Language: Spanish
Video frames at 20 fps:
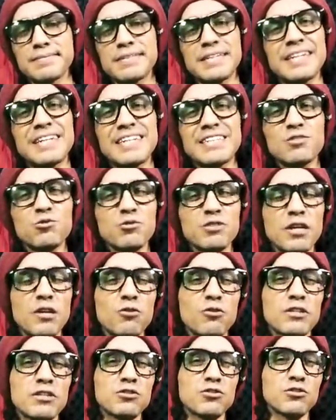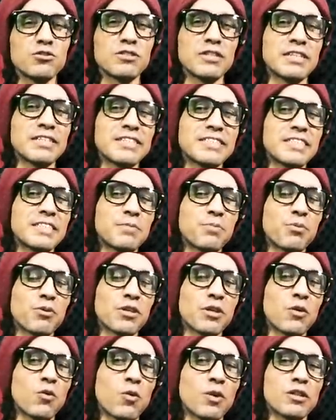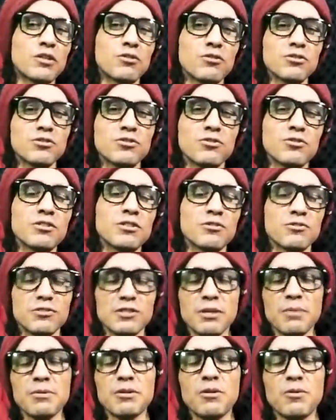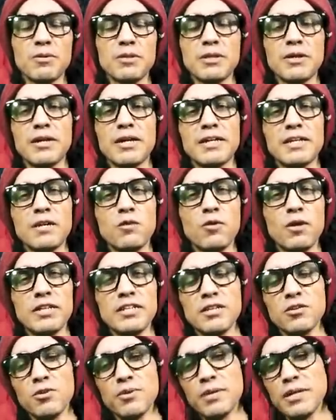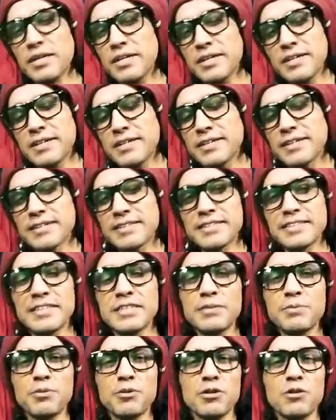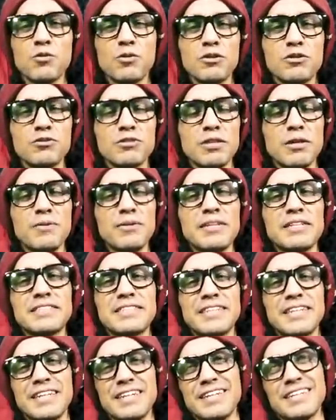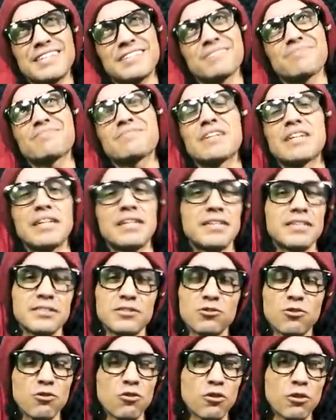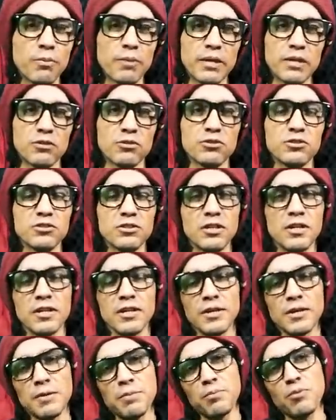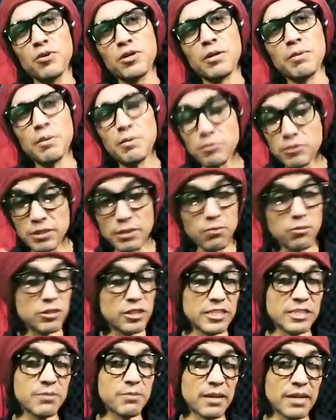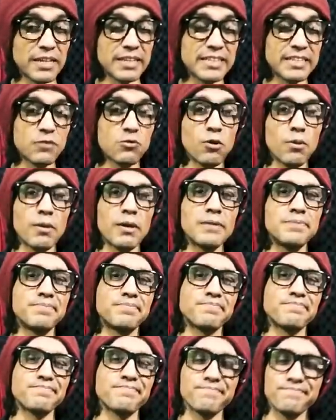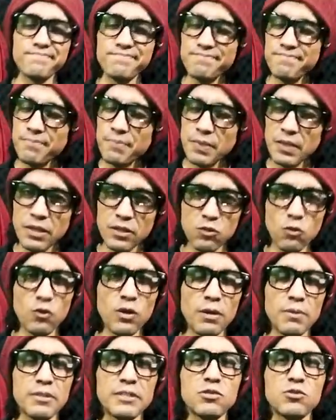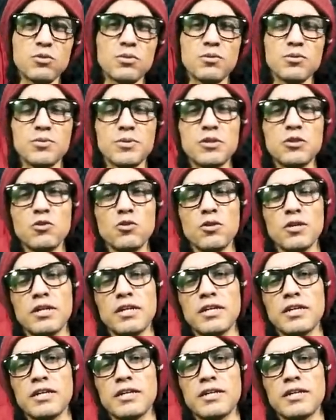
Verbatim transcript: el resultado en, estos, en este tipo de encuentros, ¿no? Se los también comentaba en Canal 49. En este tipo de encuentros, la verdad es que son lo de menos. Porque vemos a muchísima gente nueva, ¿no? La verdad estuvimos viendo